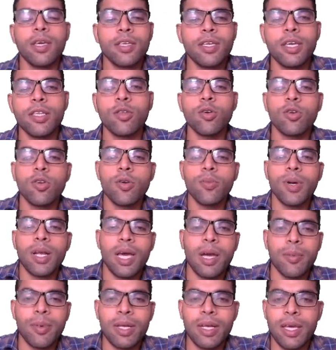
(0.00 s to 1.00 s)
ये दोनों
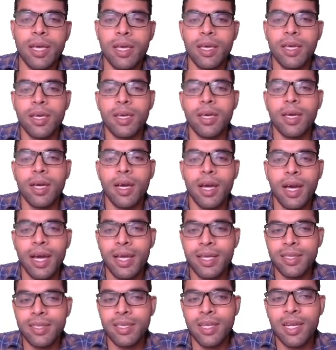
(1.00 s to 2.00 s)
बराबर हैं
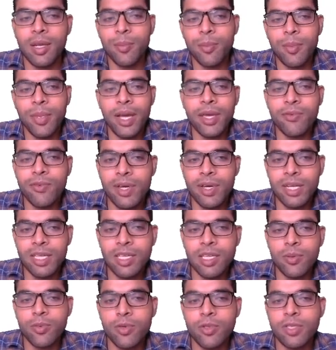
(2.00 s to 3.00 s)
आयत की लंबाई वर्ग
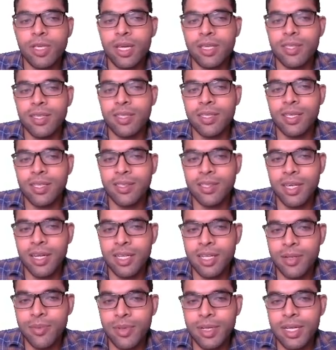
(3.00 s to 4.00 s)
की भुजा से 10
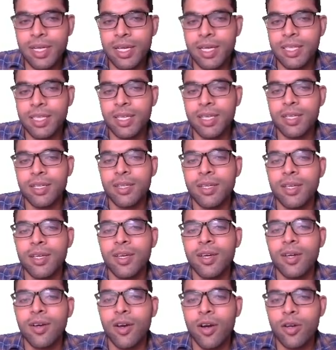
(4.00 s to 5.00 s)
सेंटीमीटर अधिक
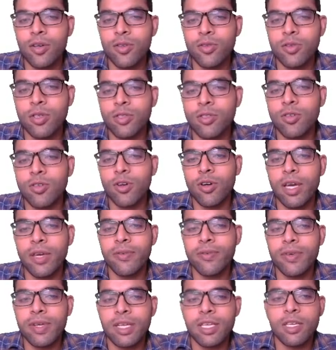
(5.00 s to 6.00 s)
और उसकी
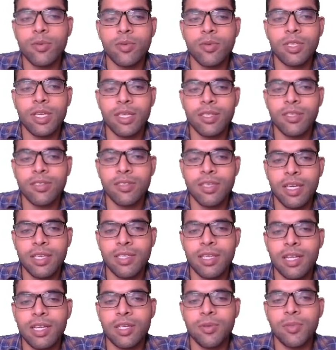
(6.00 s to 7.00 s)
चौड़ाई वर्ग की भुजा से 6
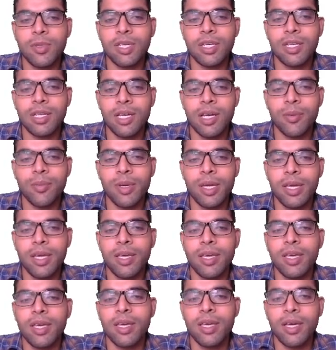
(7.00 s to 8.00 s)
सेंटीमीटर कम है
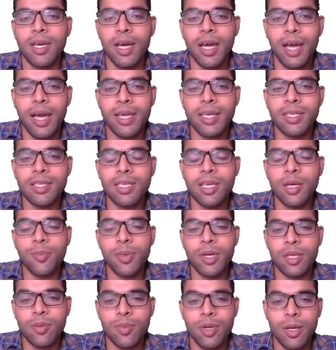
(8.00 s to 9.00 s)
आयत का
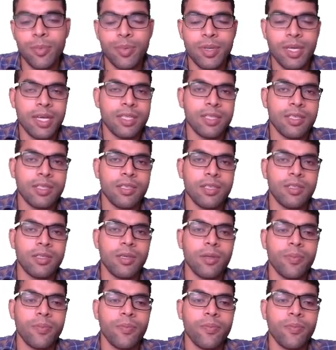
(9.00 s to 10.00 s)
परिमाप ज्ञात कीजिए